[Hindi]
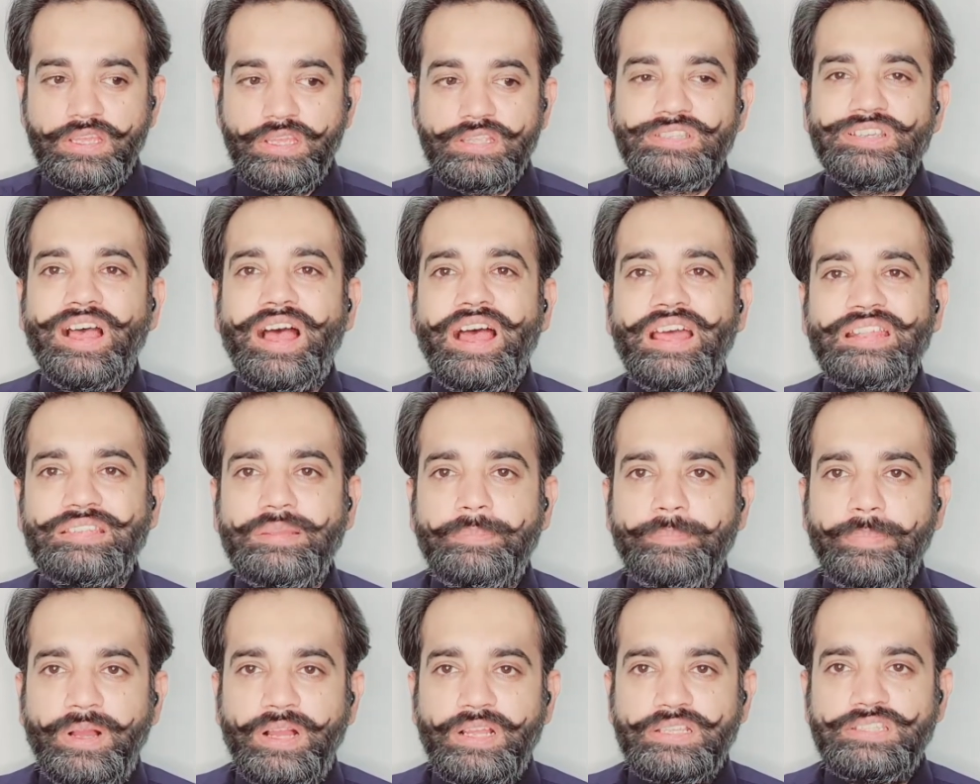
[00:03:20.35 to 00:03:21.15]
चार
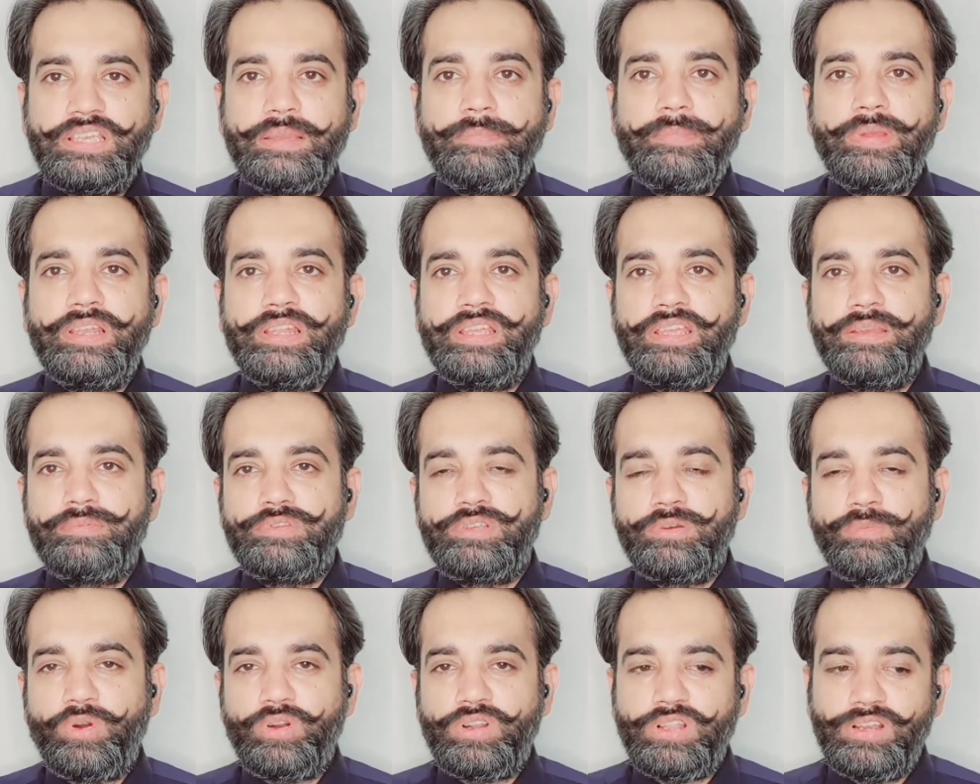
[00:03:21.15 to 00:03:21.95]
से पांच एम की
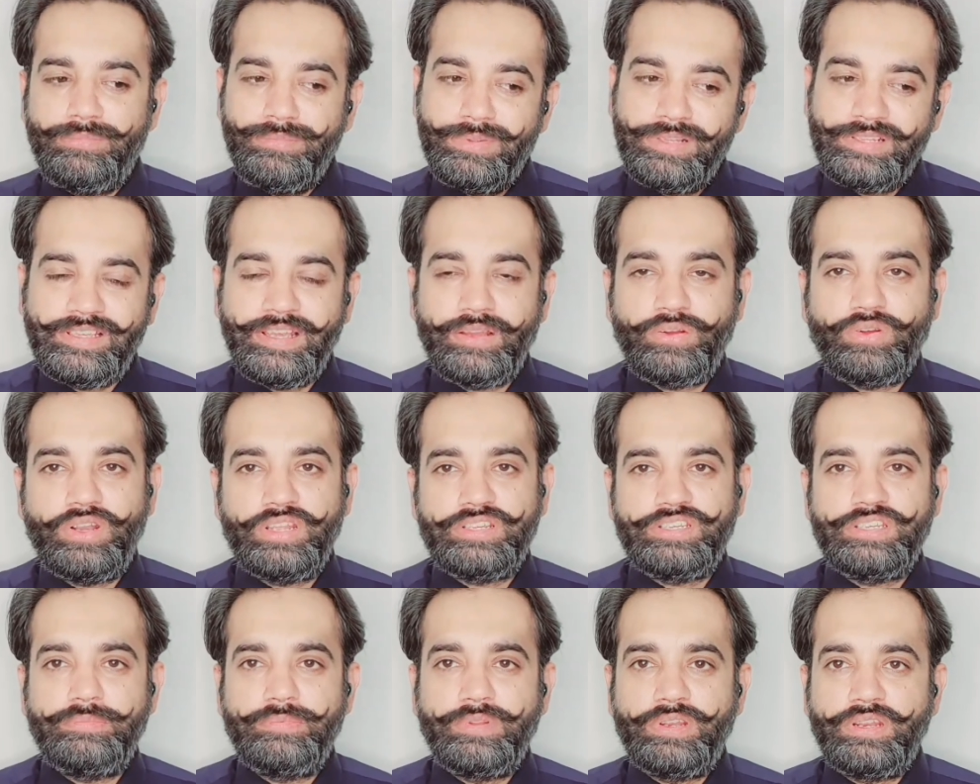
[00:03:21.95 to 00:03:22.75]
मुझे बॉटल मिल जाए
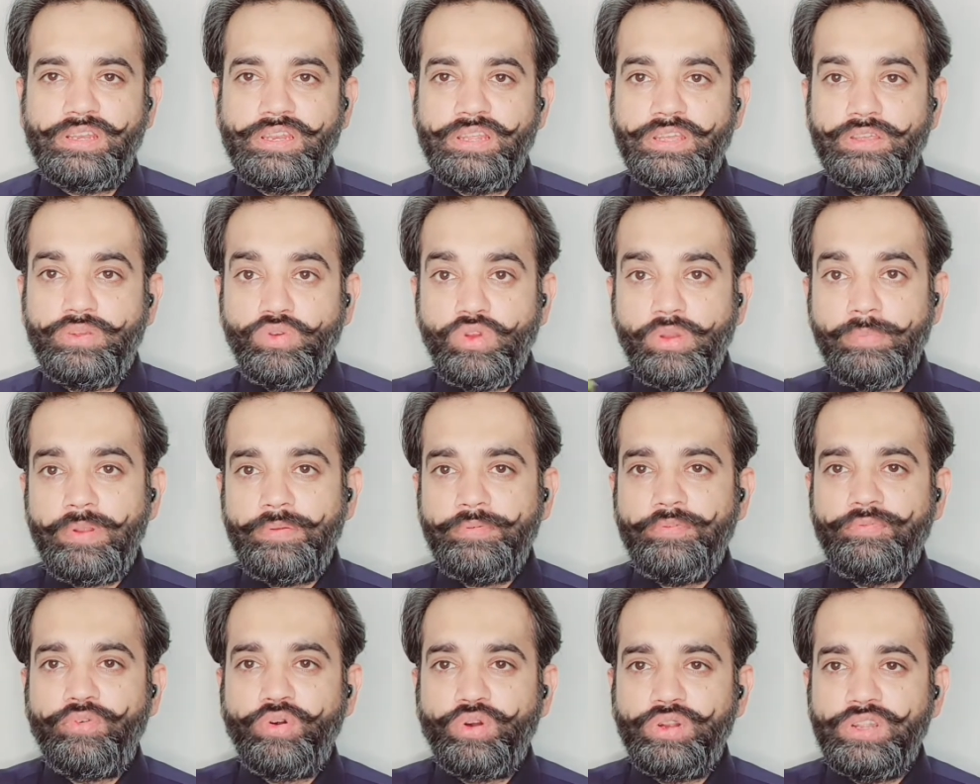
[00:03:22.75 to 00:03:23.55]
कलेक्शन में रखने क्योंकि
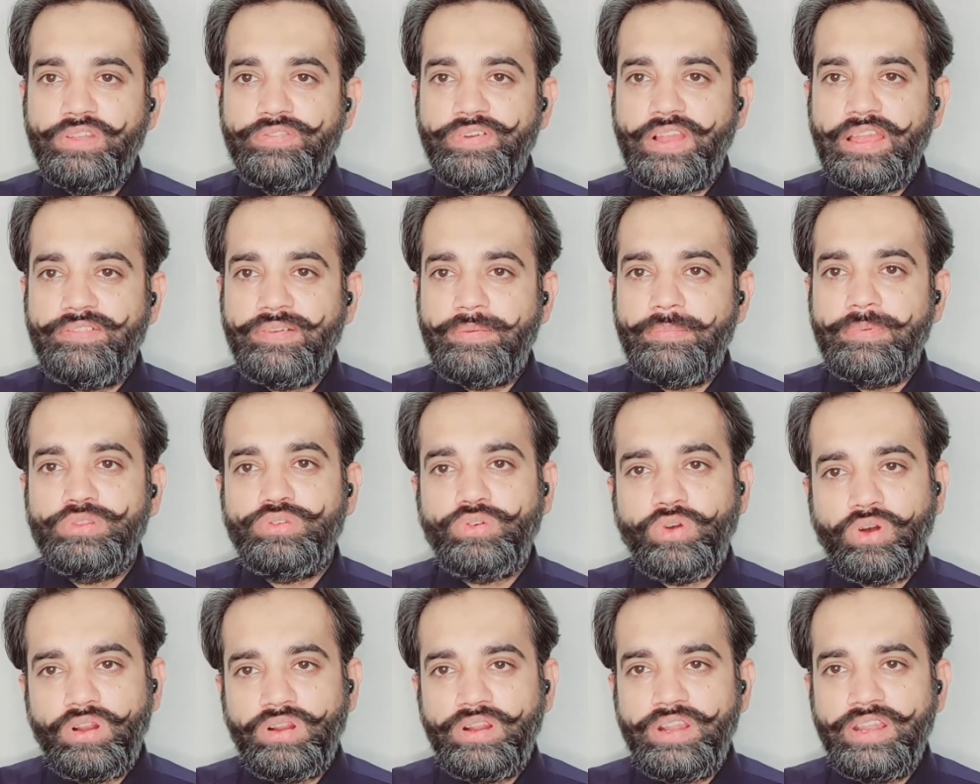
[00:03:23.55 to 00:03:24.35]
मेरे फोर्टी फाइव एम
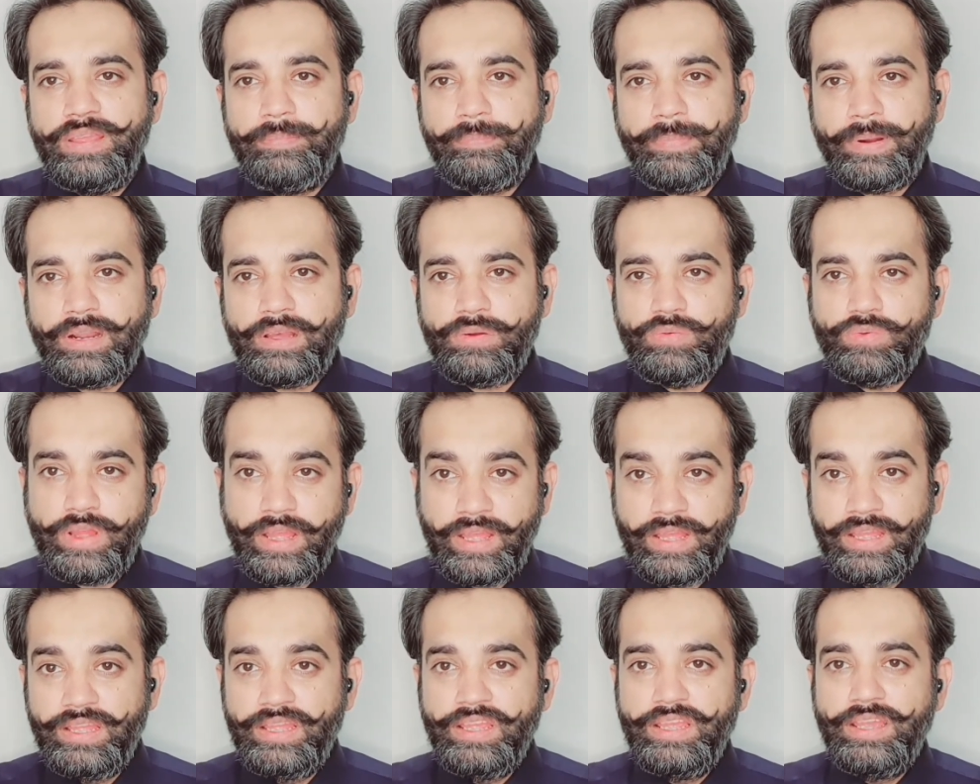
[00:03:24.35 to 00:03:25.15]
तो ऑलरेडी पड़ा हुआ
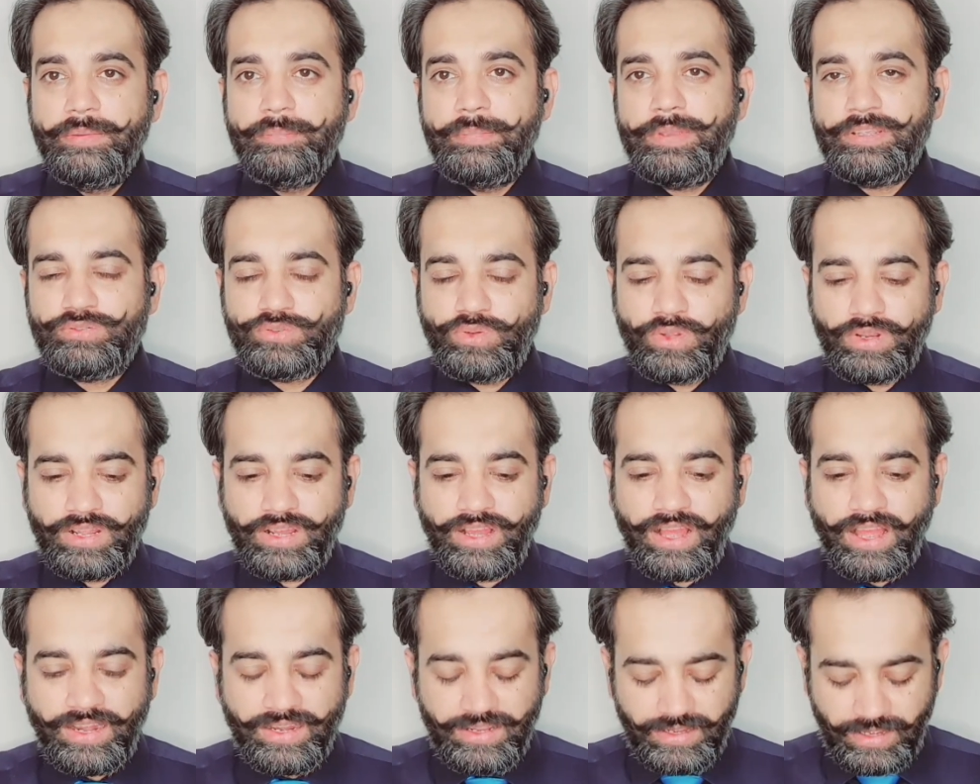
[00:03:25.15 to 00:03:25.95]
है मैं इसको
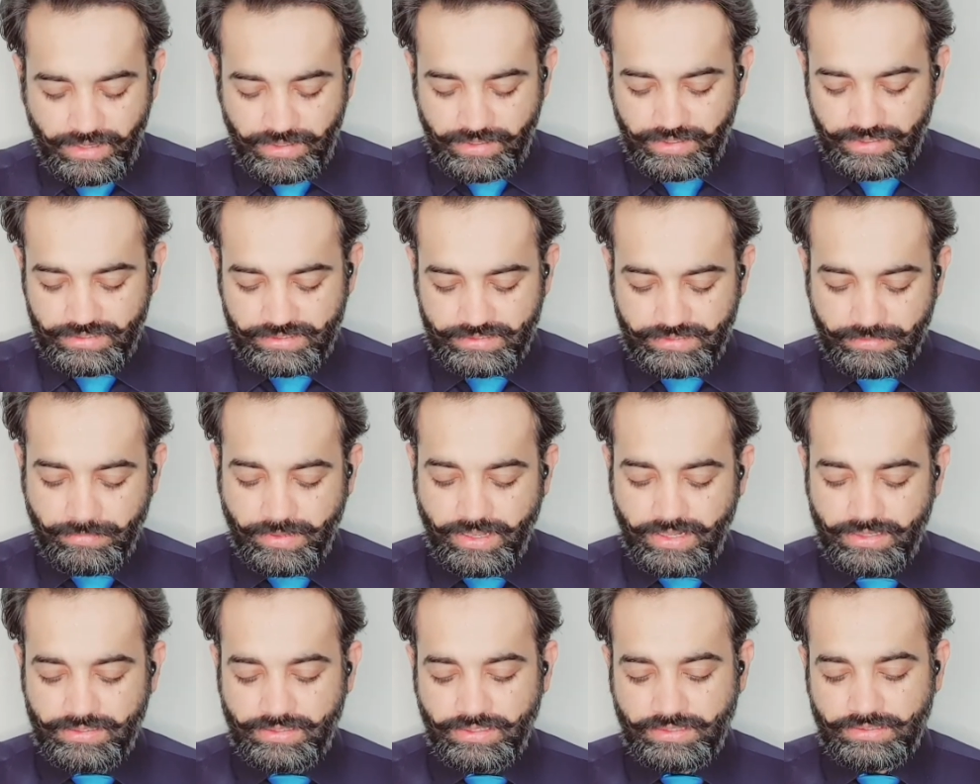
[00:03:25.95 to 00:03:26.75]
लगा लगा कर
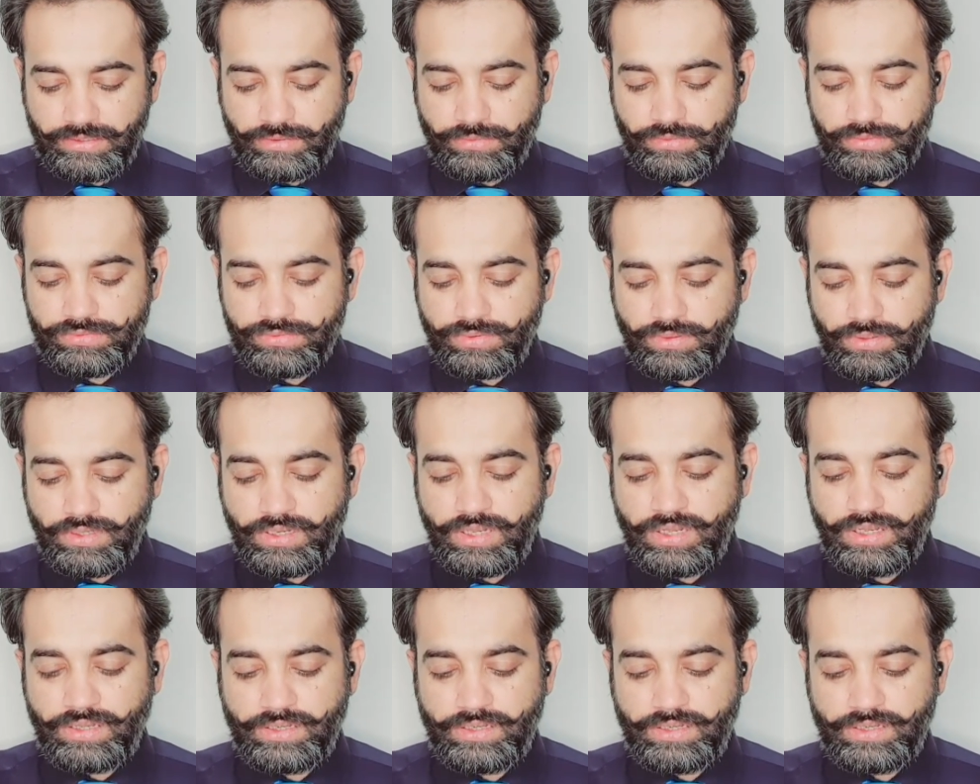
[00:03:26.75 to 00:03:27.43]
इस्तेमाल करता हूँ इसको लगा